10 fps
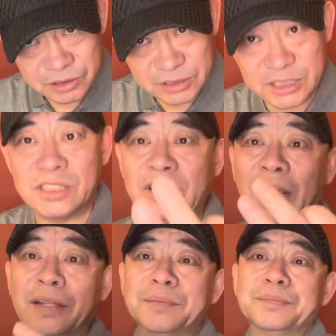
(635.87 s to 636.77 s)
自
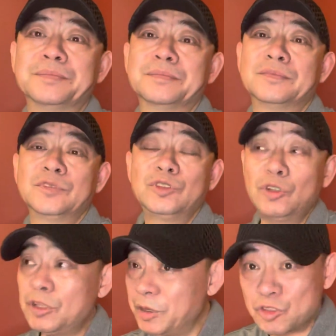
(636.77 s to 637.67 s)
然，就
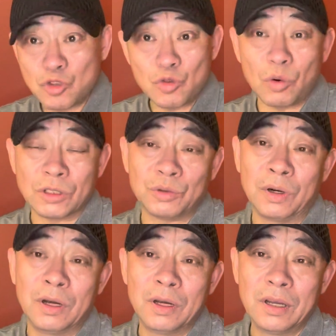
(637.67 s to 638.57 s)
你别做
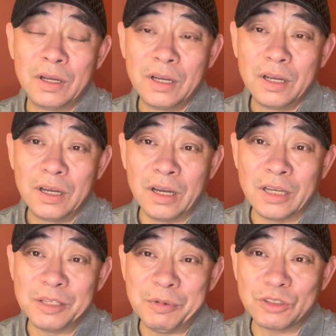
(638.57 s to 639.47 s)
作。啊，
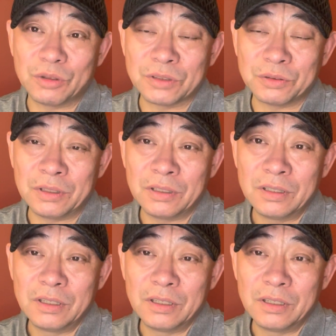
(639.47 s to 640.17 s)
你别做作，